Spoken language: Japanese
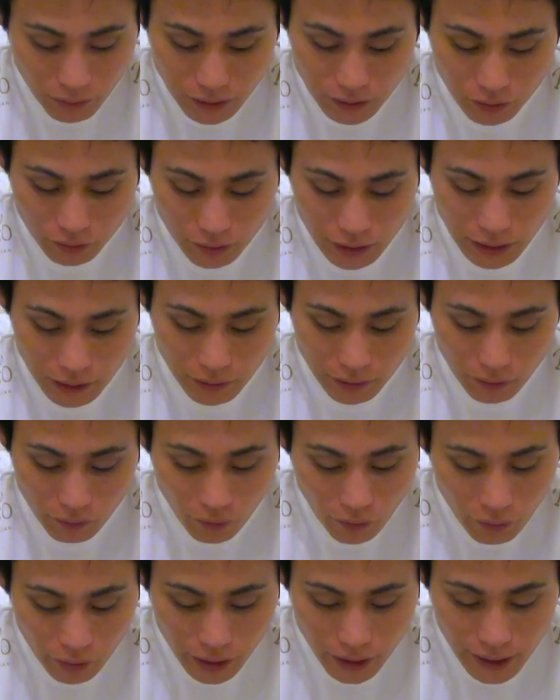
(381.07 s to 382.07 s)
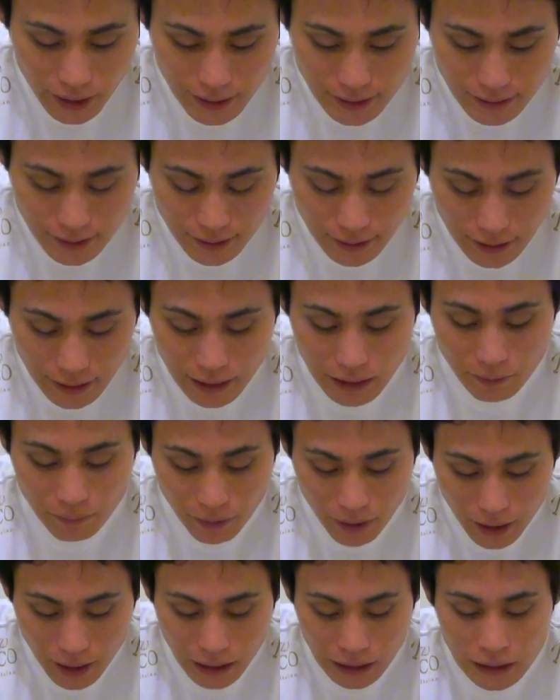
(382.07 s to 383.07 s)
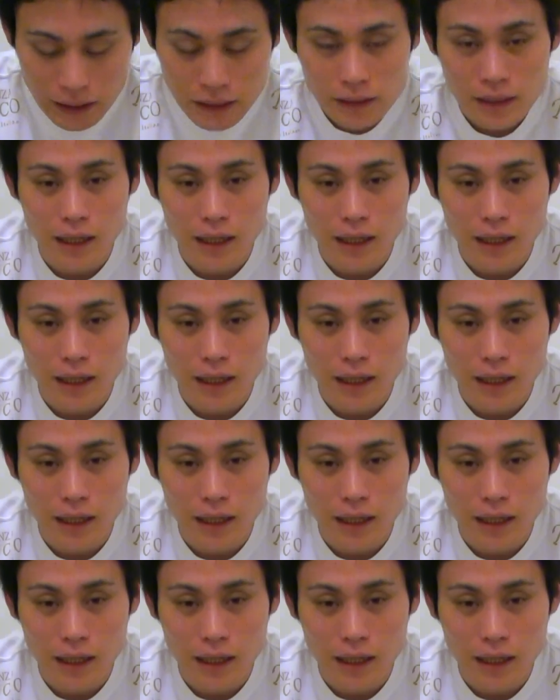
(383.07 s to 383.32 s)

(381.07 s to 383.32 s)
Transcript: まあ、それで泳ぎやすければ、